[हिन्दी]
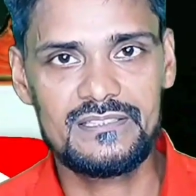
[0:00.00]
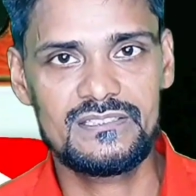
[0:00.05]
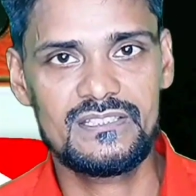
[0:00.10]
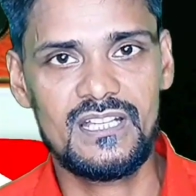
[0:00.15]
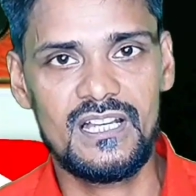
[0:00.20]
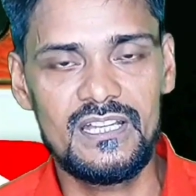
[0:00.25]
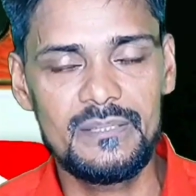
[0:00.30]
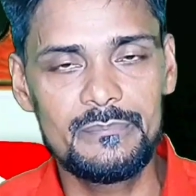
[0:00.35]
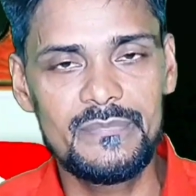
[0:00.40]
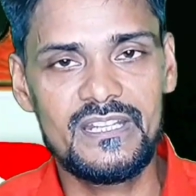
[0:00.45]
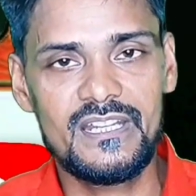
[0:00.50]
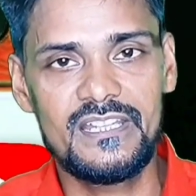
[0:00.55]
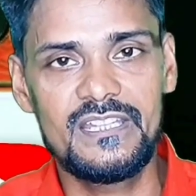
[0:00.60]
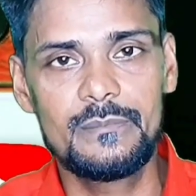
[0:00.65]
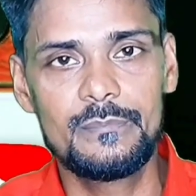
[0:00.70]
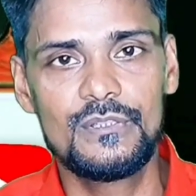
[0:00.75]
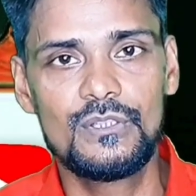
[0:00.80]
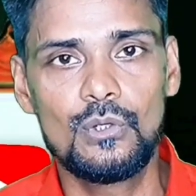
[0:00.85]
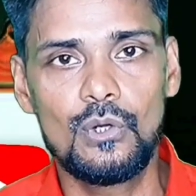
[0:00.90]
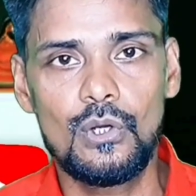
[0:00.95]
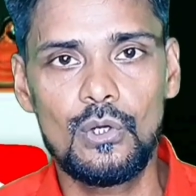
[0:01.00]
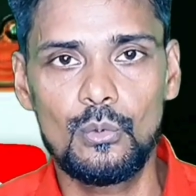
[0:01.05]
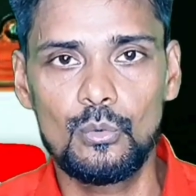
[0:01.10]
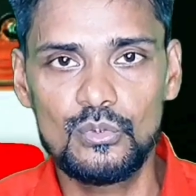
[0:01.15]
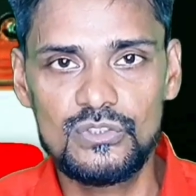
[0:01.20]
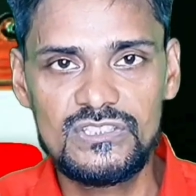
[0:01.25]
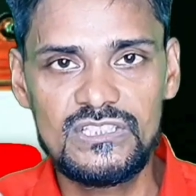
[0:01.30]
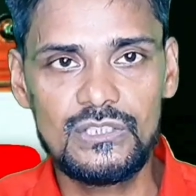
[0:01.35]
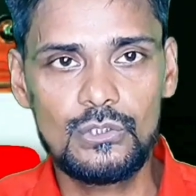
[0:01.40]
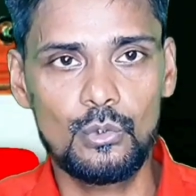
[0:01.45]
आज का मेरा ये वीडियो
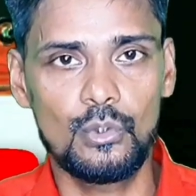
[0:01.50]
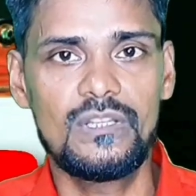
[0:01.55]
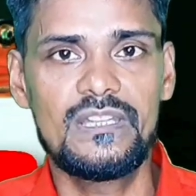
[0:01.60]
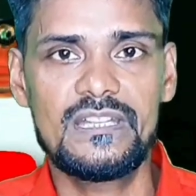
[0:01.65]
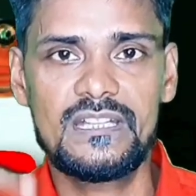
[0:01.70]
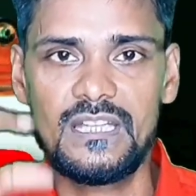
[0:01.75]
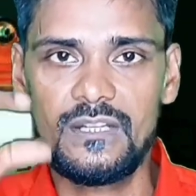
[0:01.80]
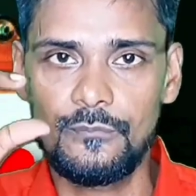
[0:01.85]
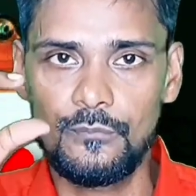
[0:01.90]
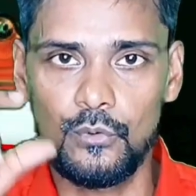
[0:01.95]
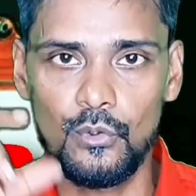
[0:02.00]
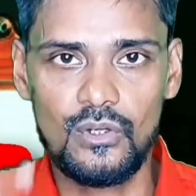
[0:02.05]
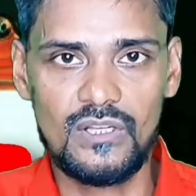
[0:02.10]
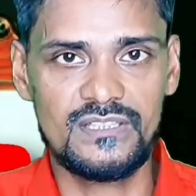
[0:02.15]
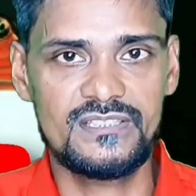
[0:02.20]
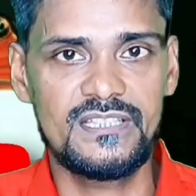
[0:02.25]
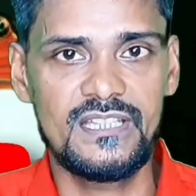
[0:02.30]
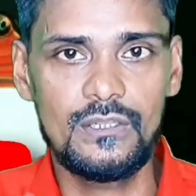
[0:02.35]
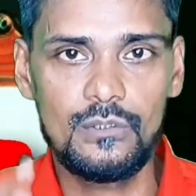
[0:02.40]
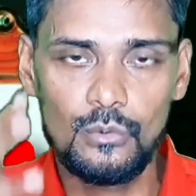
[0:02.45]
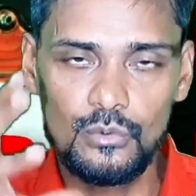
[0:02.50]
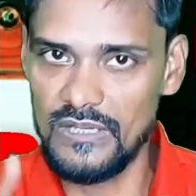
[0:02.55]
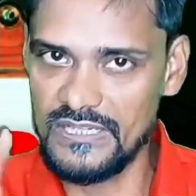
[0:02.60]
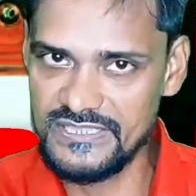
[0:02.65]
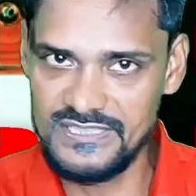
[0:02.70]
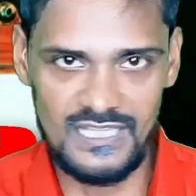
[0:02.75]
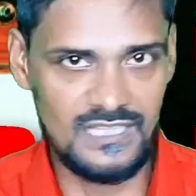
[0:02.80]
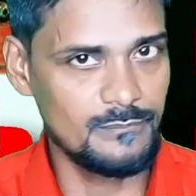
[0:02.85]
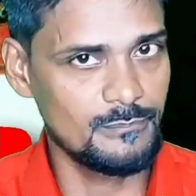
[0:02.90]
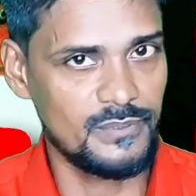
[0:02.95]
उसी को लेकर फोकस है
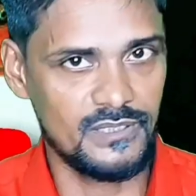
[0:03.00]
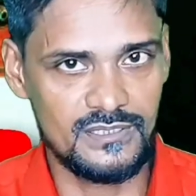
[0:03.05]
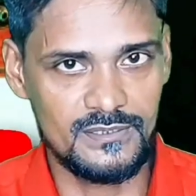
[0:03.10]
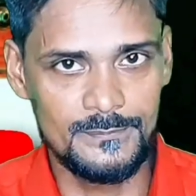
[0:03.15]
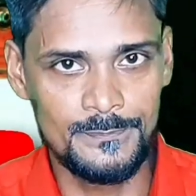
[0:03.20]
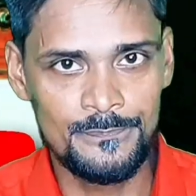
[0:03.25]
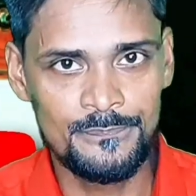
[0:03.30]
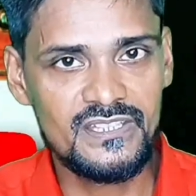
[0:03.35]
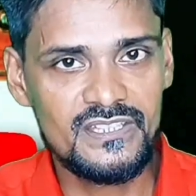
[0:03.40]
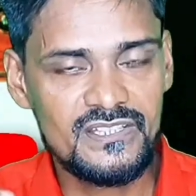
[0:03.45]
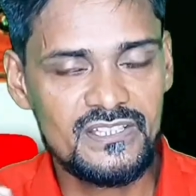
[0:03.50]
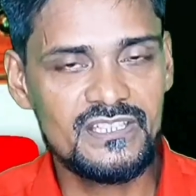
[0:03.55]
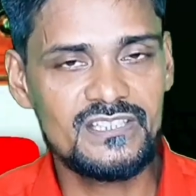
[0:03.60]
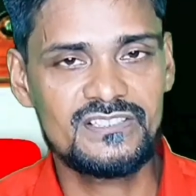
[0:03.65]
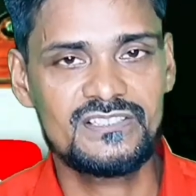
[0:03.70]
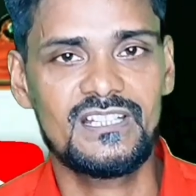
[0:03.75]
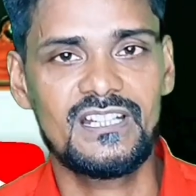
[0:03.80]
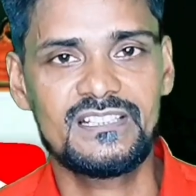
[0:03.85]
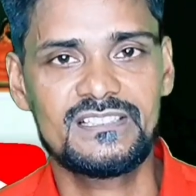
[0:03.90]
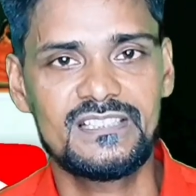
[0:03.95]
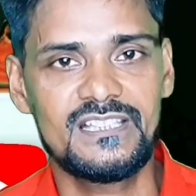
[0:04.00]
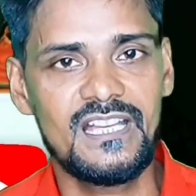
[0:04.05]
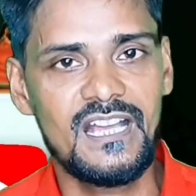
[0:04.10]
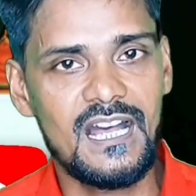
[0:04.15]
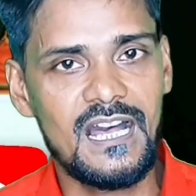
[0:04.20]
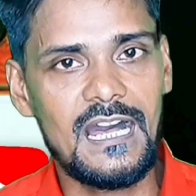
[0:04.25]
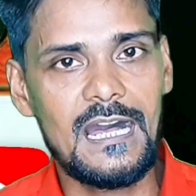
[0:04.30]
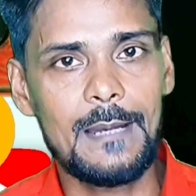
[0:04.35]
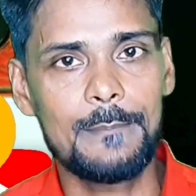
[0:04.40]
वॉइस टाइम पर कि किस तरह से